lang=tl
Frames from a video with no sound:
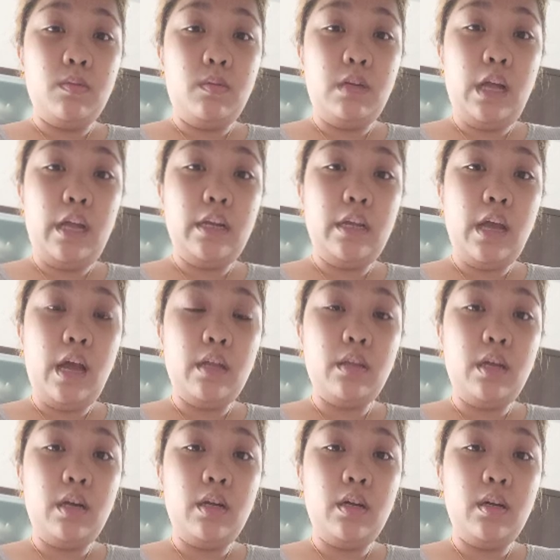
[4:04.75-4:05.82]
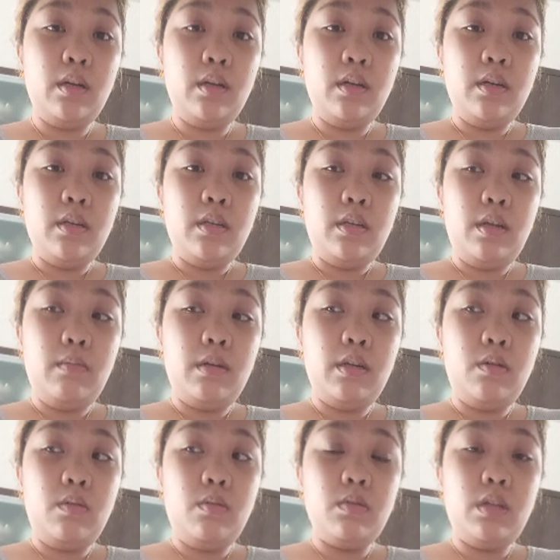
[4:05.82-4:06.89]
Wala na yatang laman
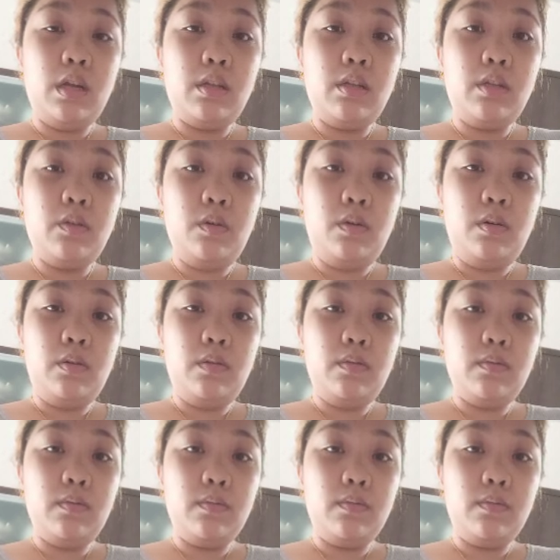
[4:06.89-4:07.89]
ng utak nito.